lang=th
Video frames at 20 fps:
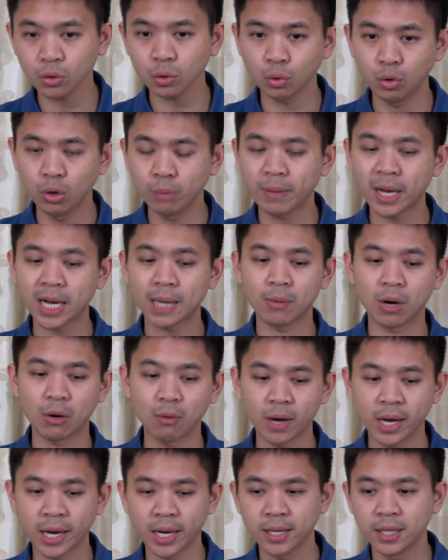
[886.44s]
คุณป้าก็บอก
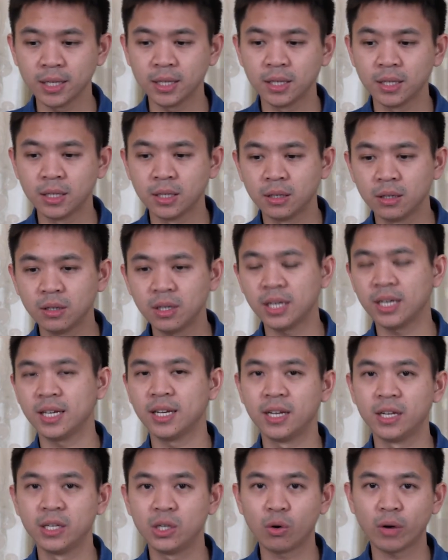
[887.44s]
ว่าเฮ้ย
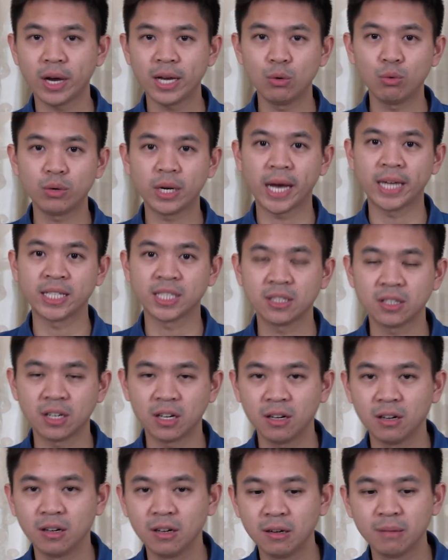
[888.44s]
ยกให้ลูกหลานฉันเหร
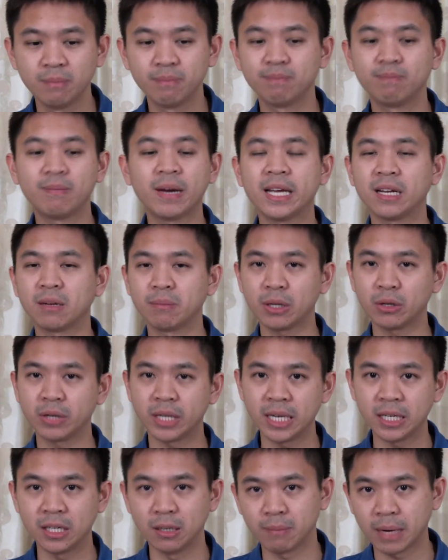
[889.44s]
อไม่ไม่ต้อง
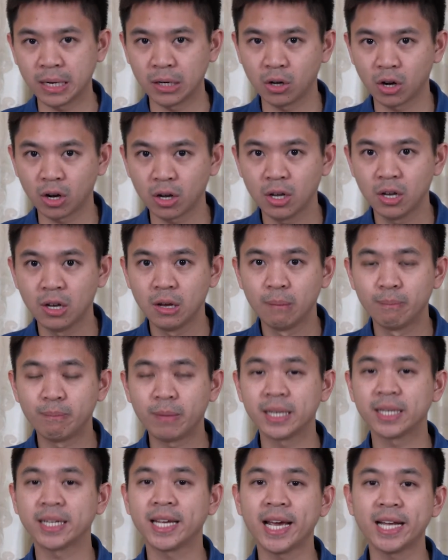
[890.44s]
คิดถึงมันหรอก
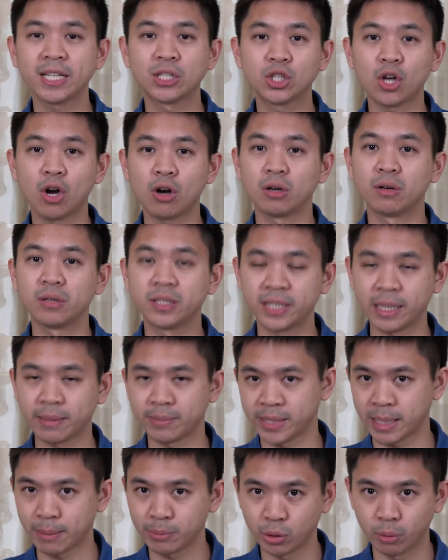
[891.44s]
มันแค่จ้อง
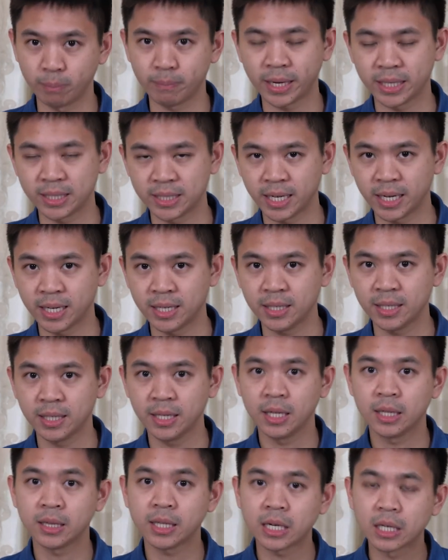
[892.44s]
ทรัพย์สมบัติฉัน
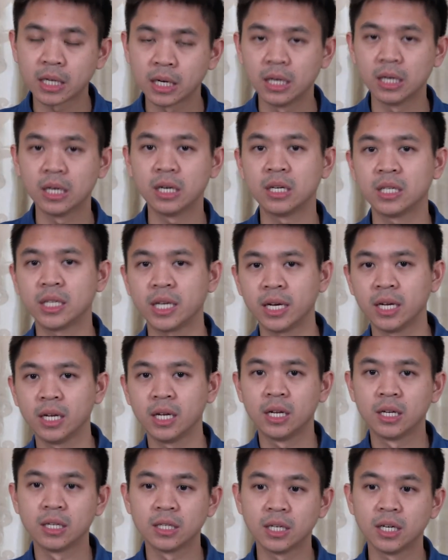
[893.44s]
แต่เธอเนี่ย
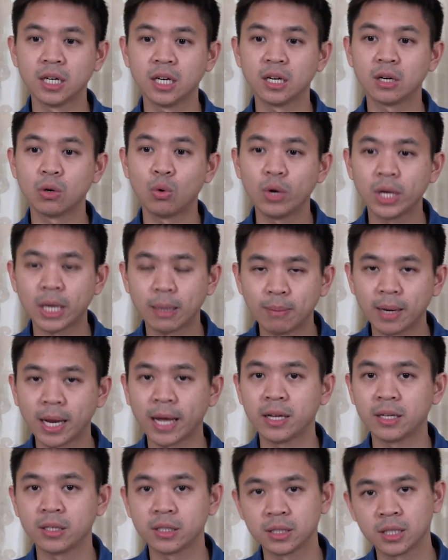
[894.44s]
เธอคุยกับ
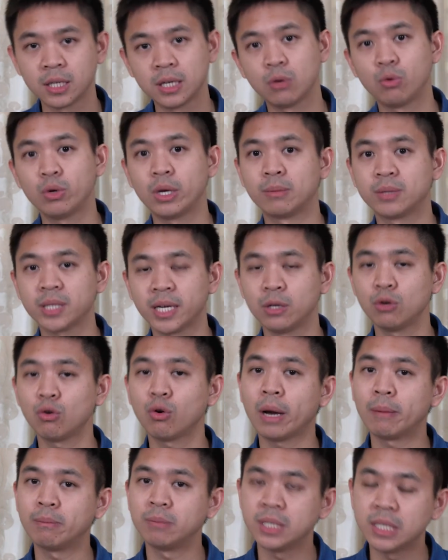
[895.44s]
เธอคุยกับฉันด้วย
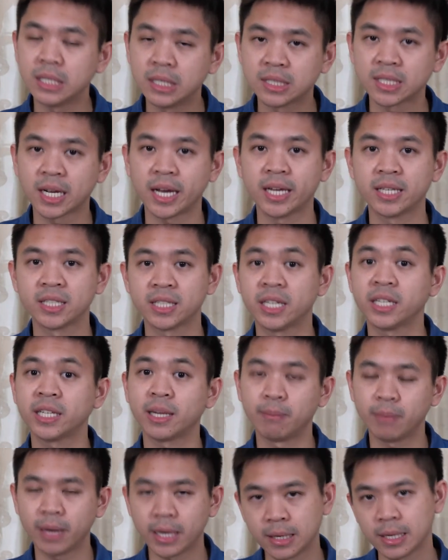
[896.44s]
ความจริงใจฉัน
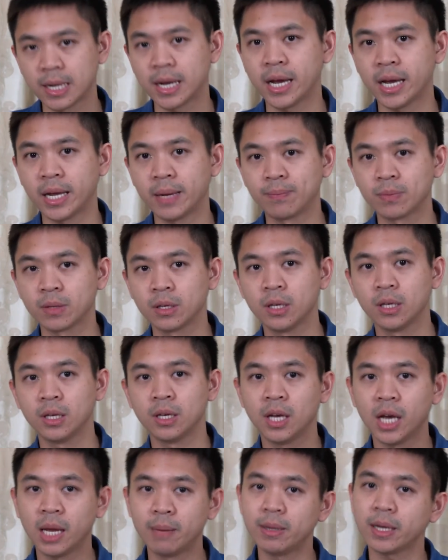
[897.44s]
สัมผัสได้
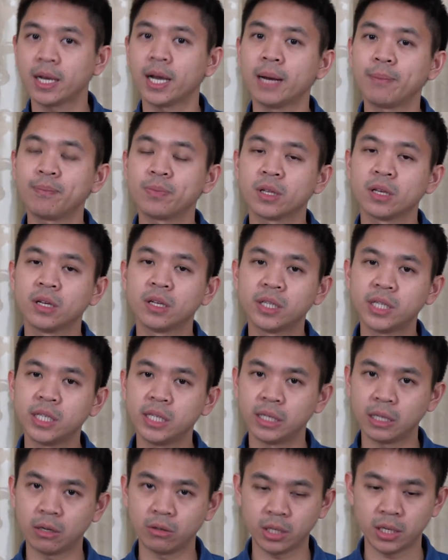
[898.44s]
เห็นไหมครับ
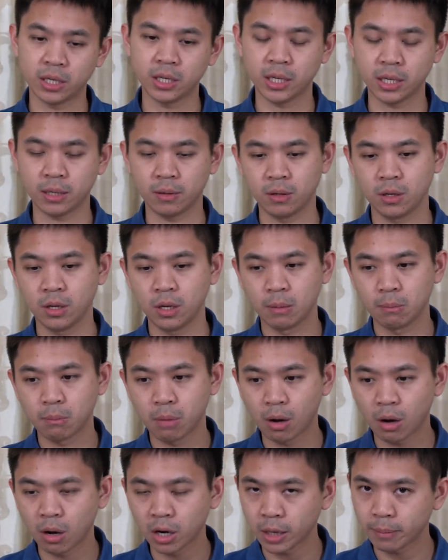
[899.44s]
สิ่งเหล่านี้เนี่ย
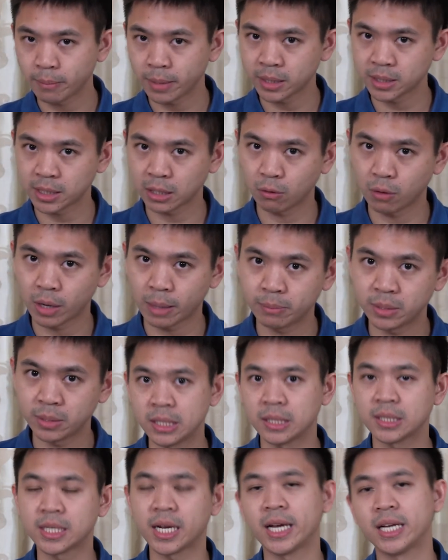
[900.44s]
พอเรามาจากความ
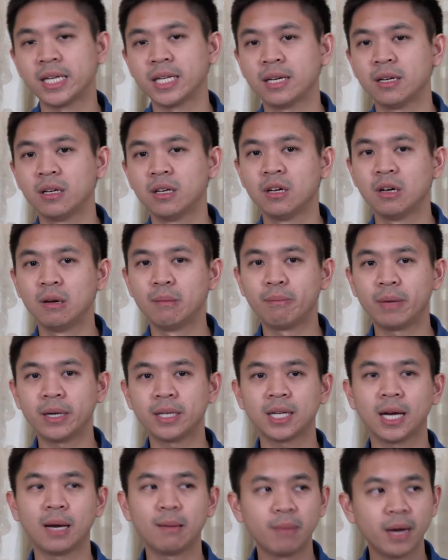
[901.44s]
งใจเนี่ยมัน
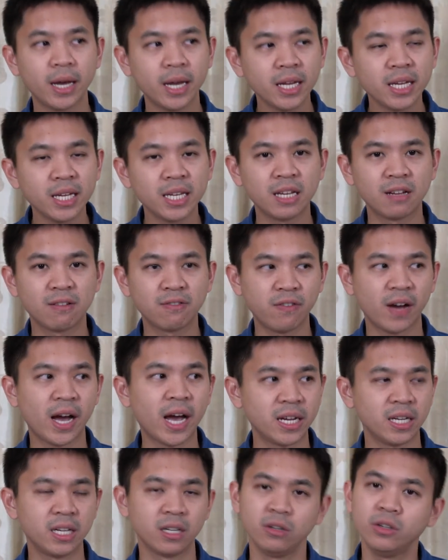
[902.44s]
ทำให้อีกฝ่า
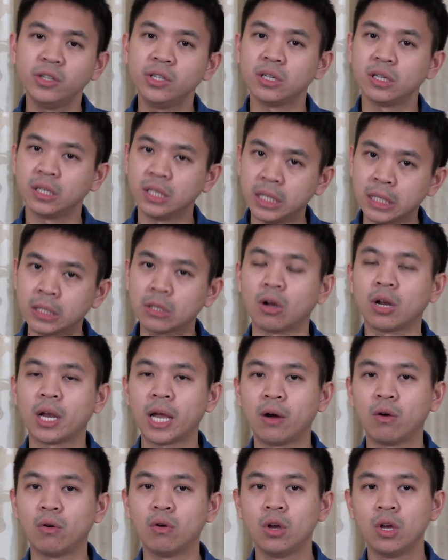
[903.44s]
ยหนึ่งรู้สึกดีต่อ
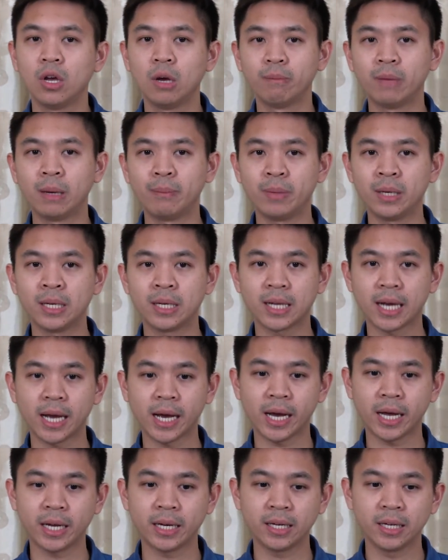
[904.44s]
เรามันเป็น
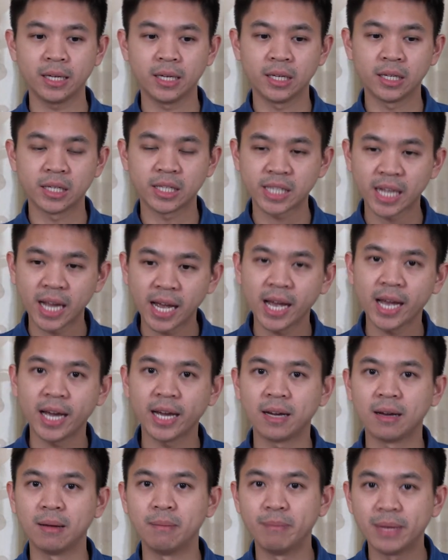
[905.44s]
การสร้าง
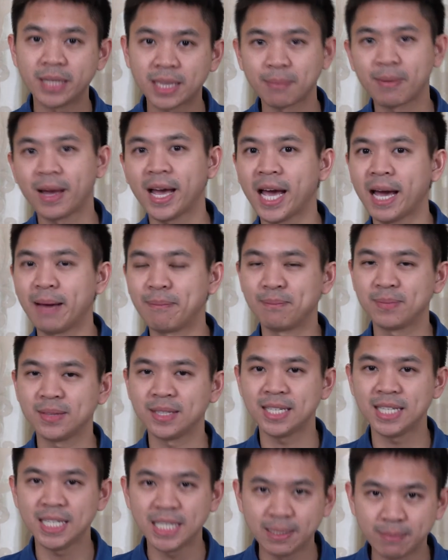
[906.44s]
มิตรภาพ
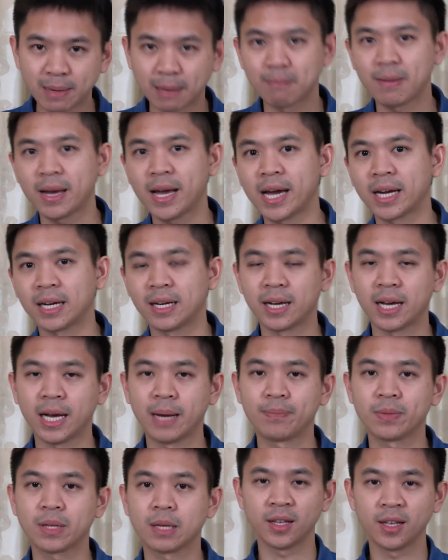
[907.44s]
ที่ดีมากๆนะครั
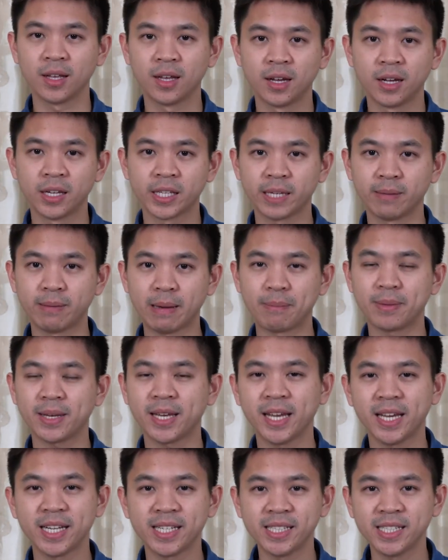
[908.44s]
บสำหรับเค
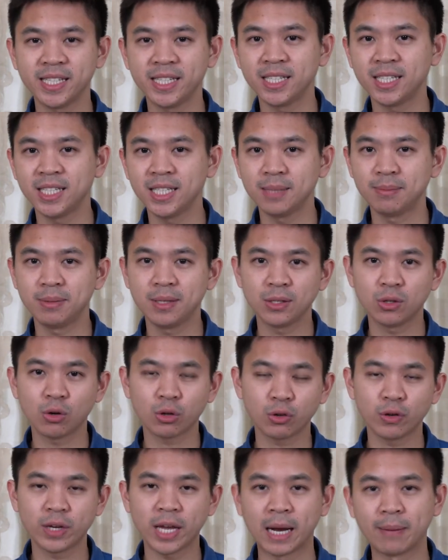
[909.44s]
สนี้ที่เพิ่งย
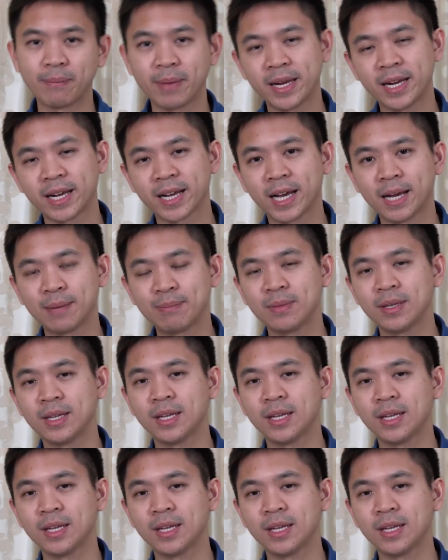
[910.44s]
กตัวอย่างไปนะครับ